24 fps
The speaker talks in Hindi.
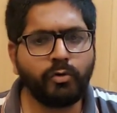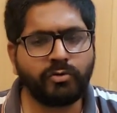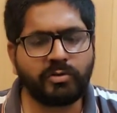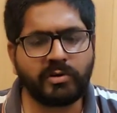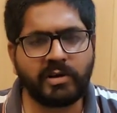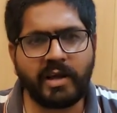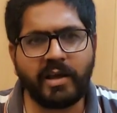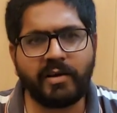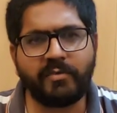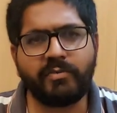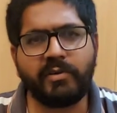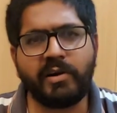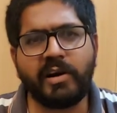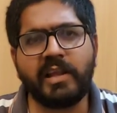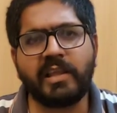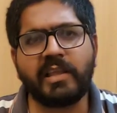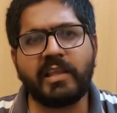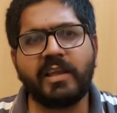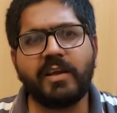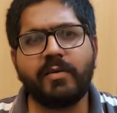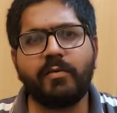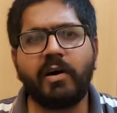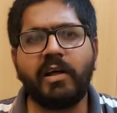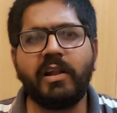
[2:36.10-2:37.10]
पूछना है
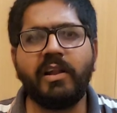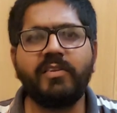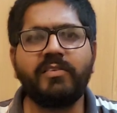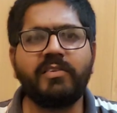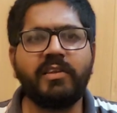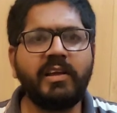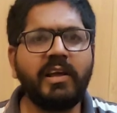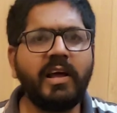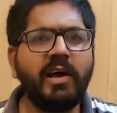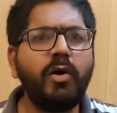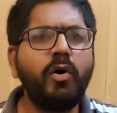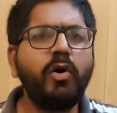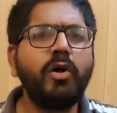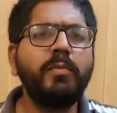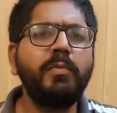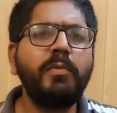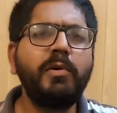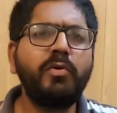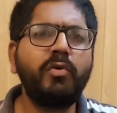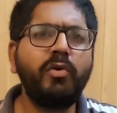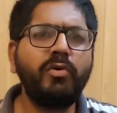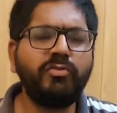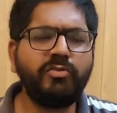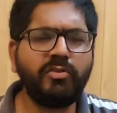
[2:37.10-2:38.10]
फीडिंग के हवाले से या और
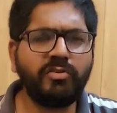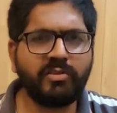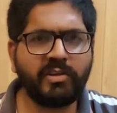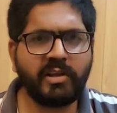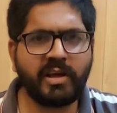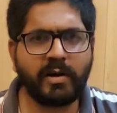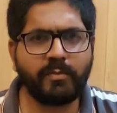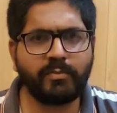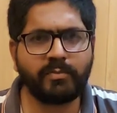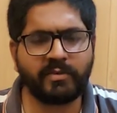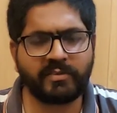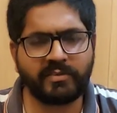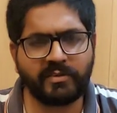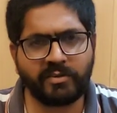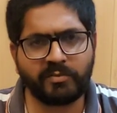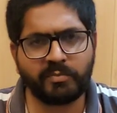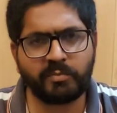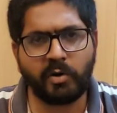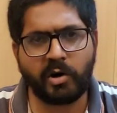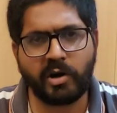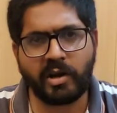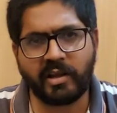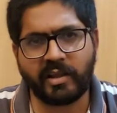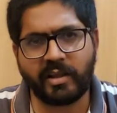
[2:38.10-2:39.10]
भी कोई चीज़ें आप
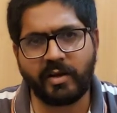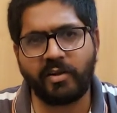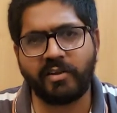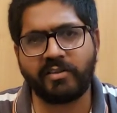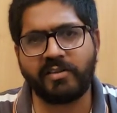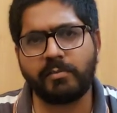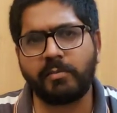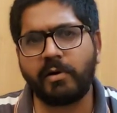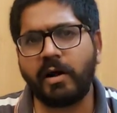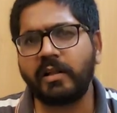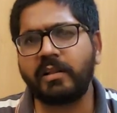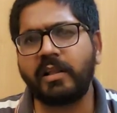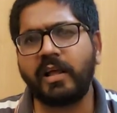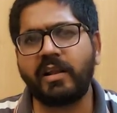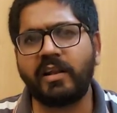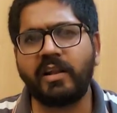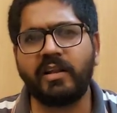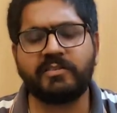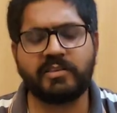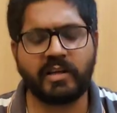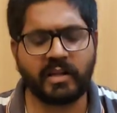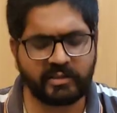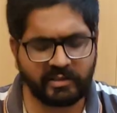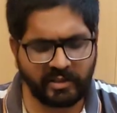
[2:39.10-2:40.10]
बिजनेस मॉडल के हवाले से बात
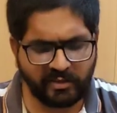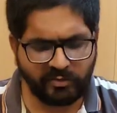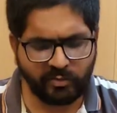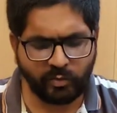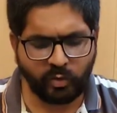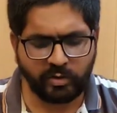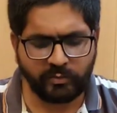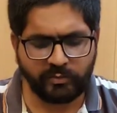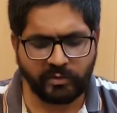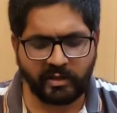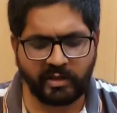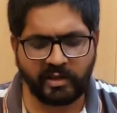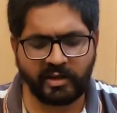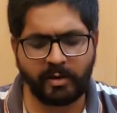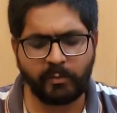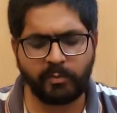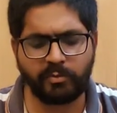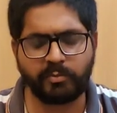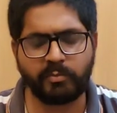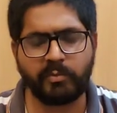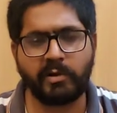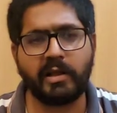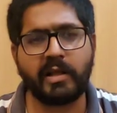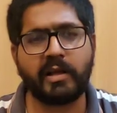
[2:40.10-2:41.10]
करना चाहते हैं सौ दफ़ा
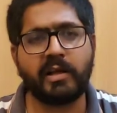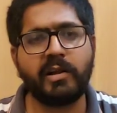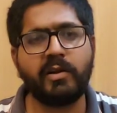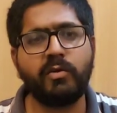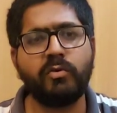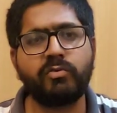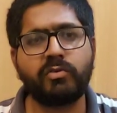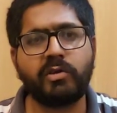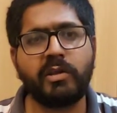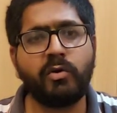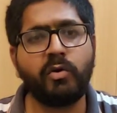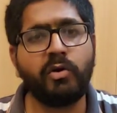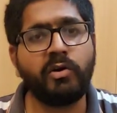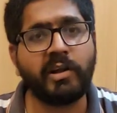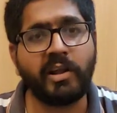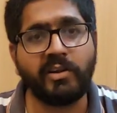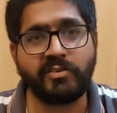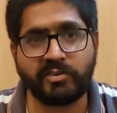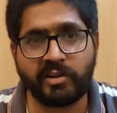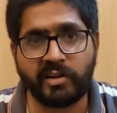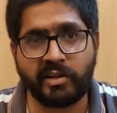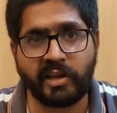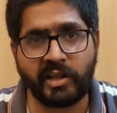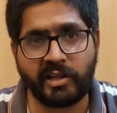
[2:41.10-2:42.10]
करें बिस्मिल्लाह करें उसकी कोई
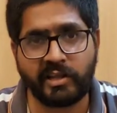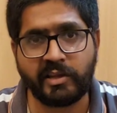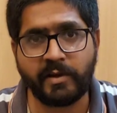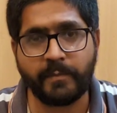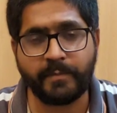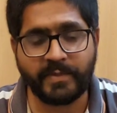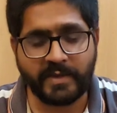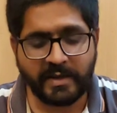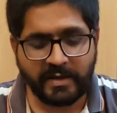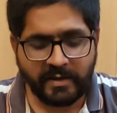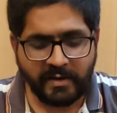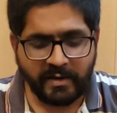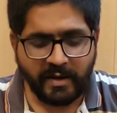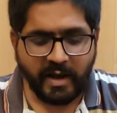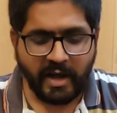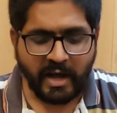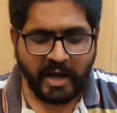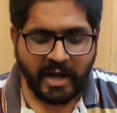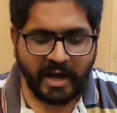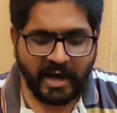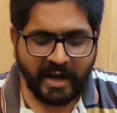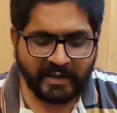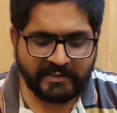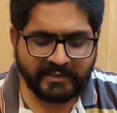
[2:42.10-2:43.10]
टेंशन नहीं है
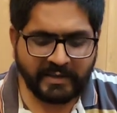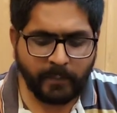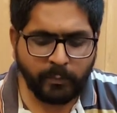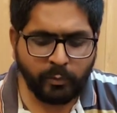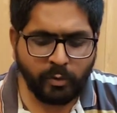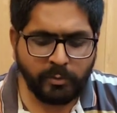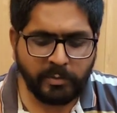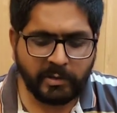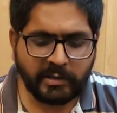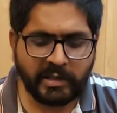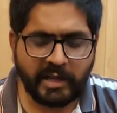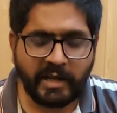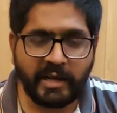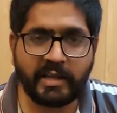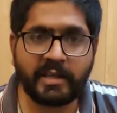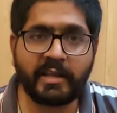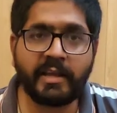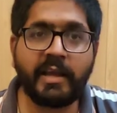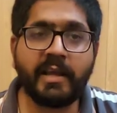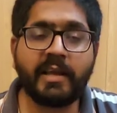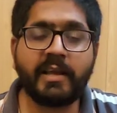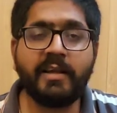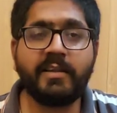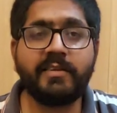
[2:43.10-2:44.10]
आज आपको
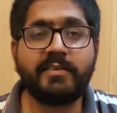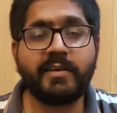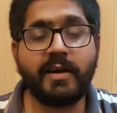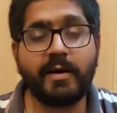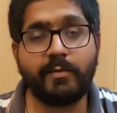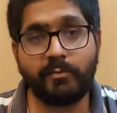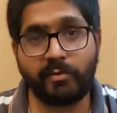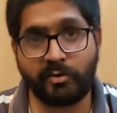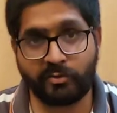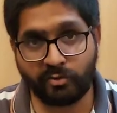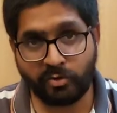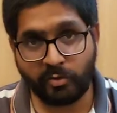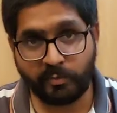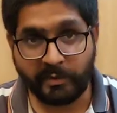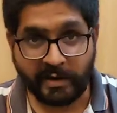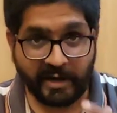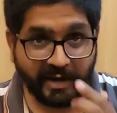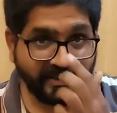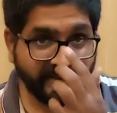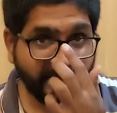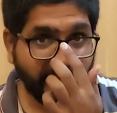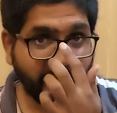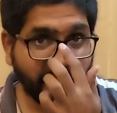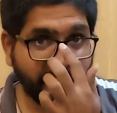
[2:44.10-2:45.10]
बताएंगे कि जानवर जो
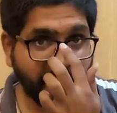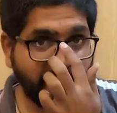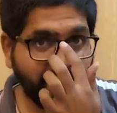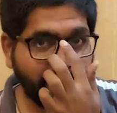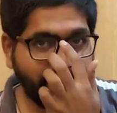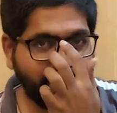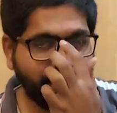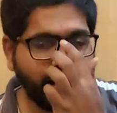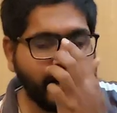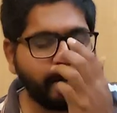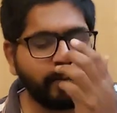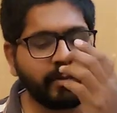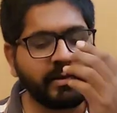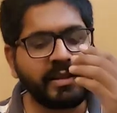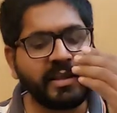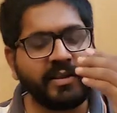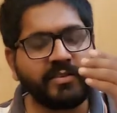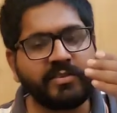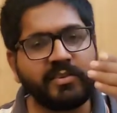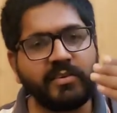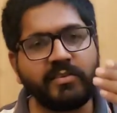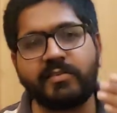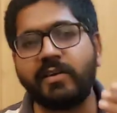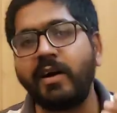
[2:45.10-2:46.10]
बैठ जाते हैं हम
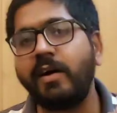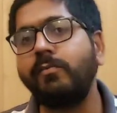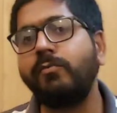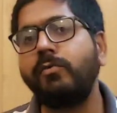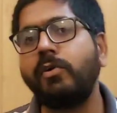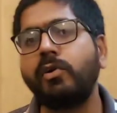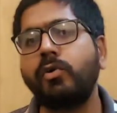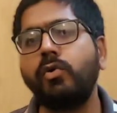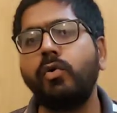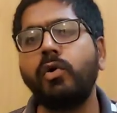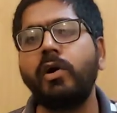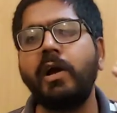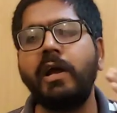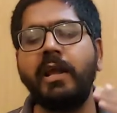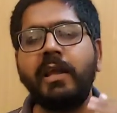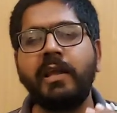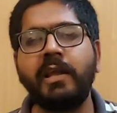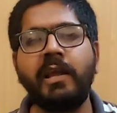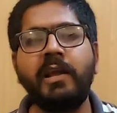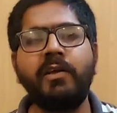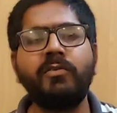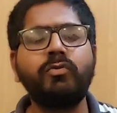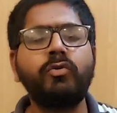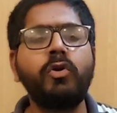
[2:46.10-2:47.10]
किस जानवर को
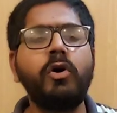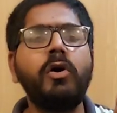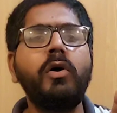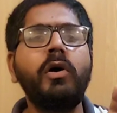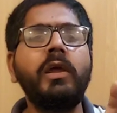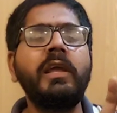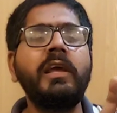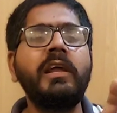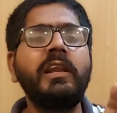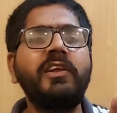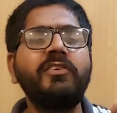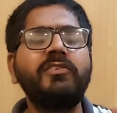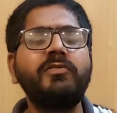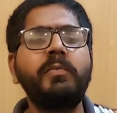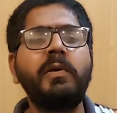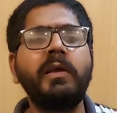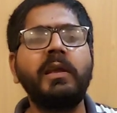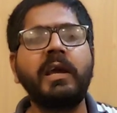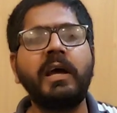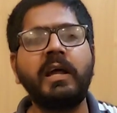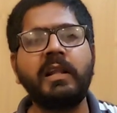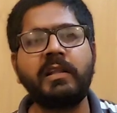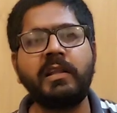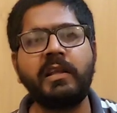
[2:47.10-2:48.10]
कहेंगे इसको इंग्लिश
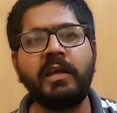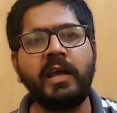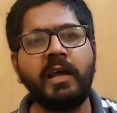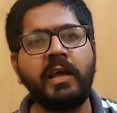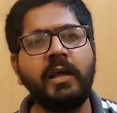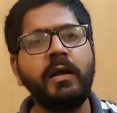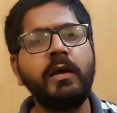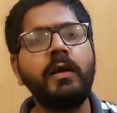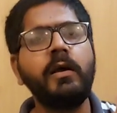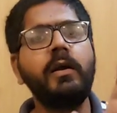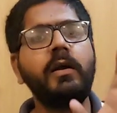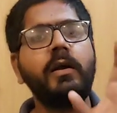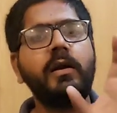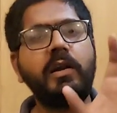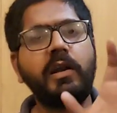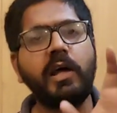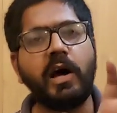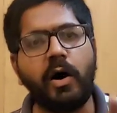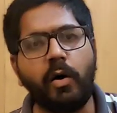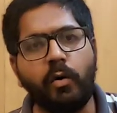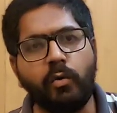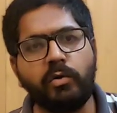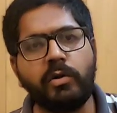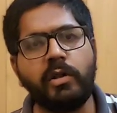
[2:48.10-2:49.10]
में कहते हैं
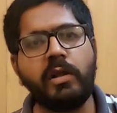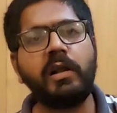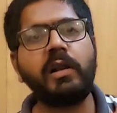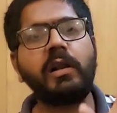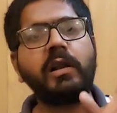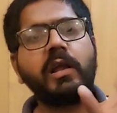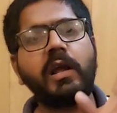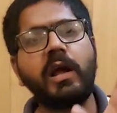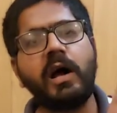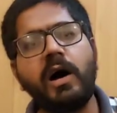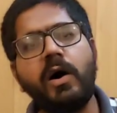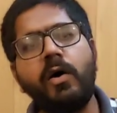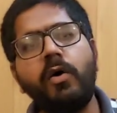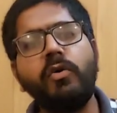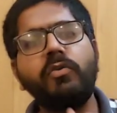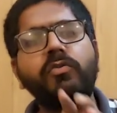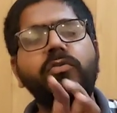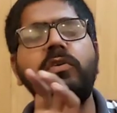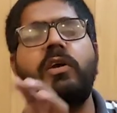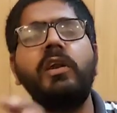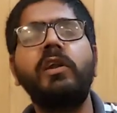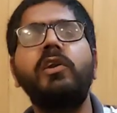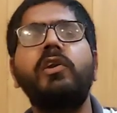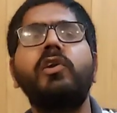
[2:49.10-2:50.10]
डाउनर
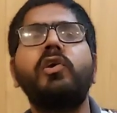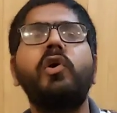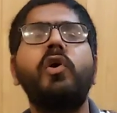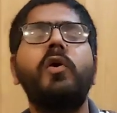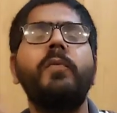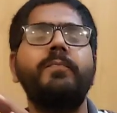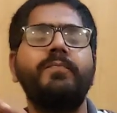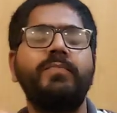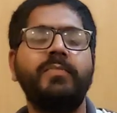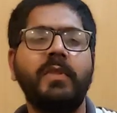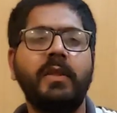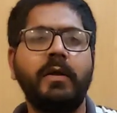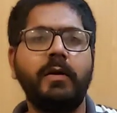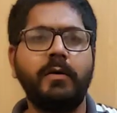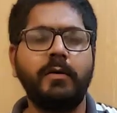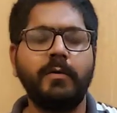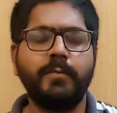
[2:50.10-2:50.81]
काओ सिंड्रोम